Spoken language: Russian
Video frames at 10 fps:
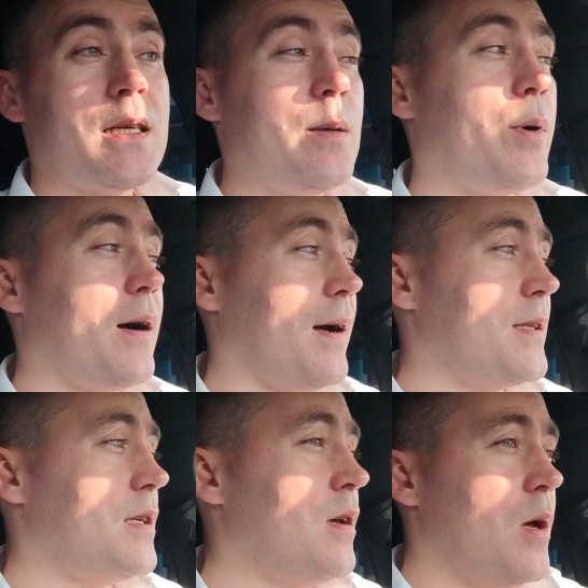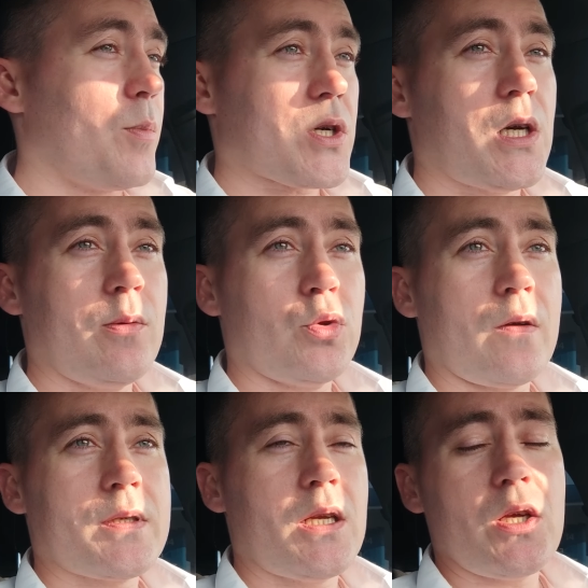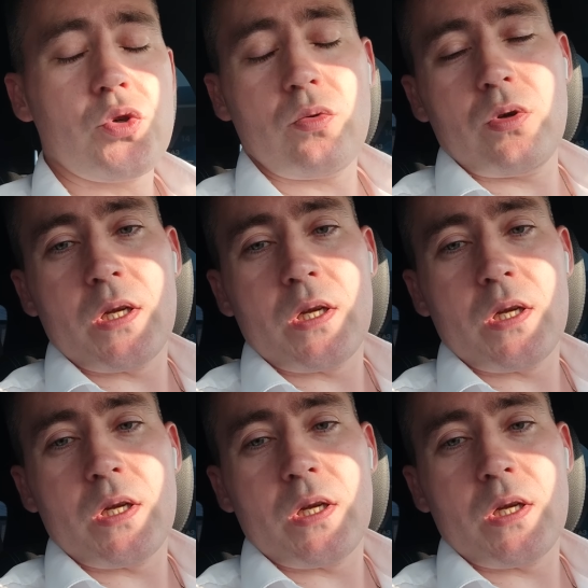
либо они пошли ему навстречу,